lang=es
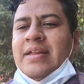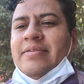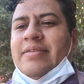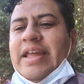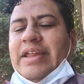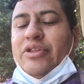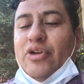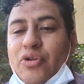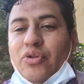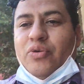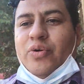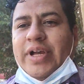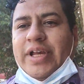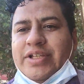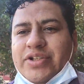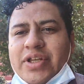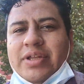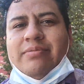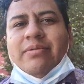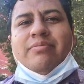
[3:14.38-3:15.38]
de todo
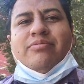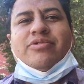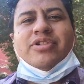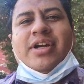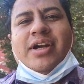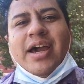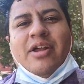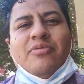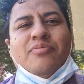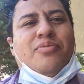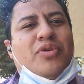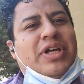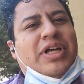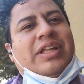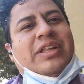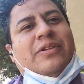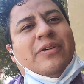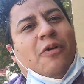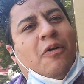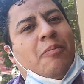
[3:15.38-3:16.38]
eso debemos sacar un
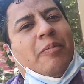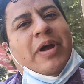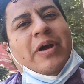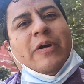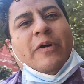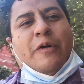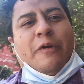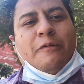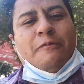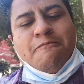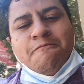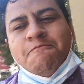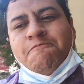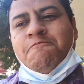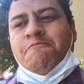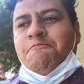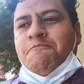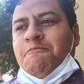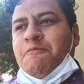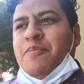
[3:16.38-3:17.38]
poquito lo mejor.
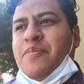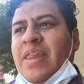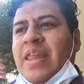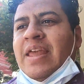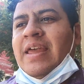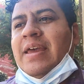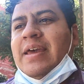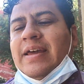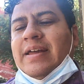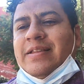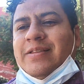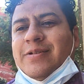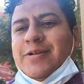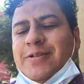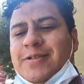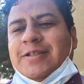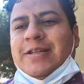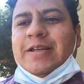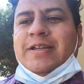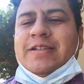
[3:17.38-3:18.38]

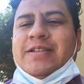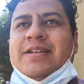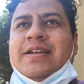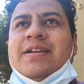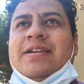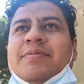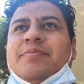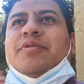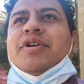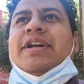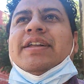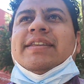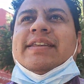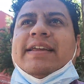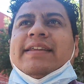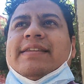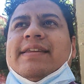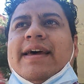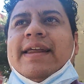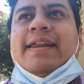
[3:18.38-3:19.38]
Entonces voy a
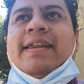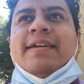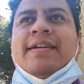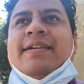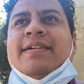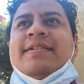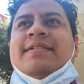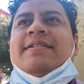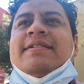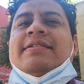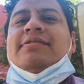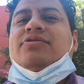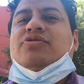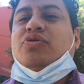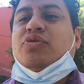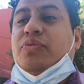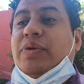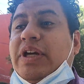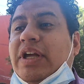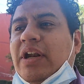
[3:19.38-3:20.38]
intentar
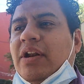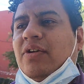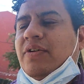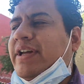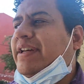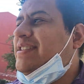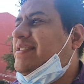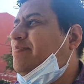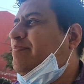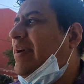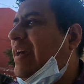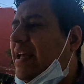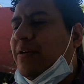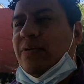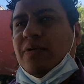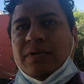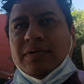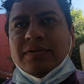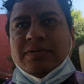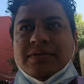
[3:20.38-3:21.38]
subirlo,
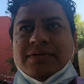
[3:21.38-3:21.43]
espero.